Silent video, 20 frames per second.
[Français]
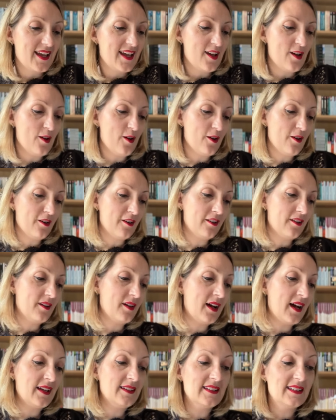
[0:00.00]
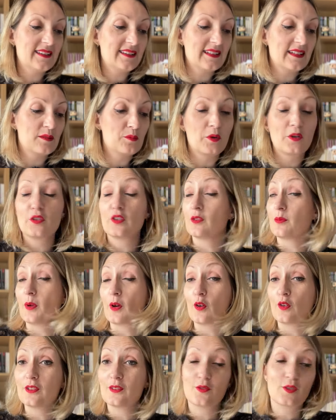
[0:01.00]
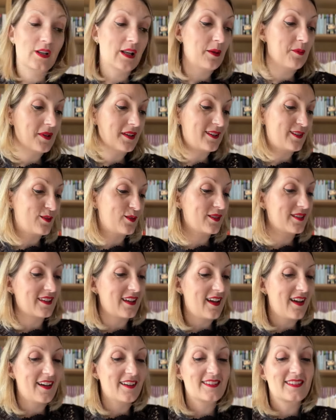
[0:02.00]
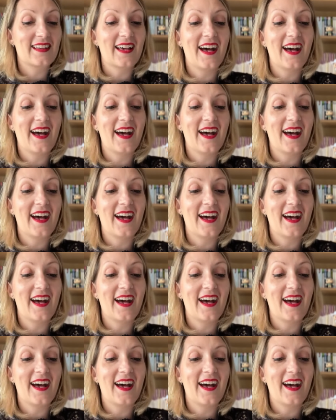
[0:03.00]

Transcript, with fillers: Euh, un été, bon on espère qu'au niveau de la météo ça, ça